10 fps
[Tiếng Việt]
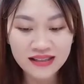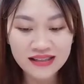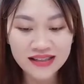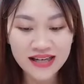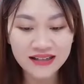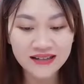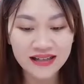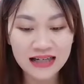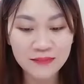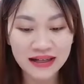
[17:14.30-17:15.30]
Nhận
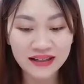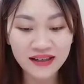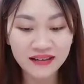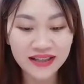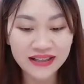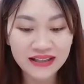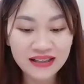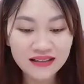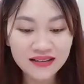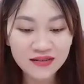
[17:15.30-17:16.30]
được đáp án khẳng định,
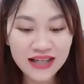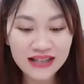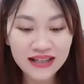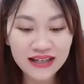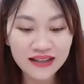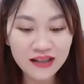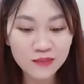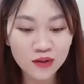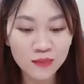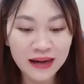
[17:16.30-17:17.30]
dâu tây nghĩ đến
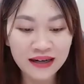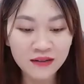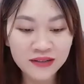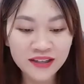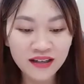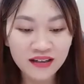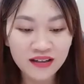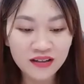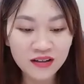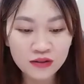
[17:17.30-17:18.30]
cơm hộp ăn lúc trước.
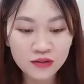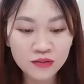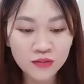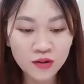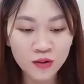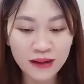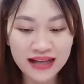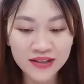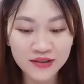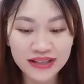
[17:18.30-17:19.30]
Cùng khổ
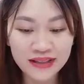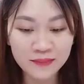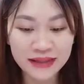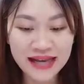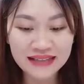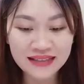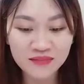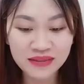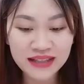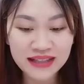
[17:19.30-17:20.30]
qua nhiều thịt mới ăn
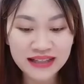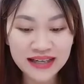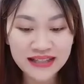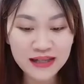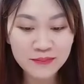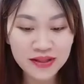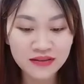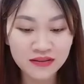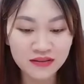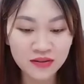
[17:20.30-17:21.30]
xong, khẽ nhếch
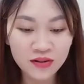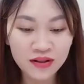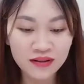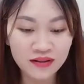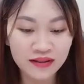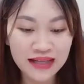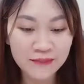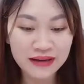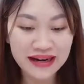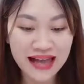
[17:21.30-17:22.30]
miệng sửng sốt hướng
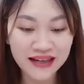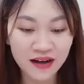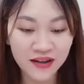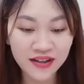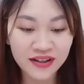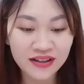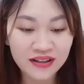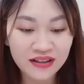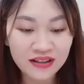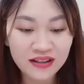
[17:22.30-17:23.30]
camera nói.
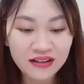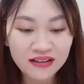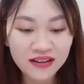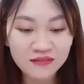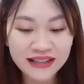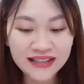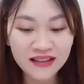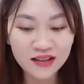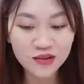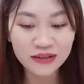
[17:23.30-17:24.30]
Không nghĩ
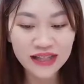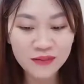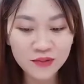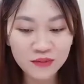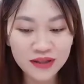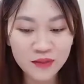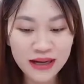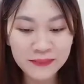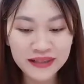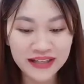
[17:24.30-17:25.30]
tới chủ tiệm cùng đầu
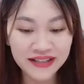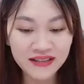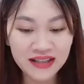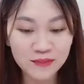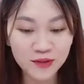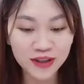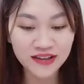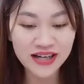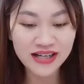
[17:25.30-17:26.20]
bếp thế nhưng là một người.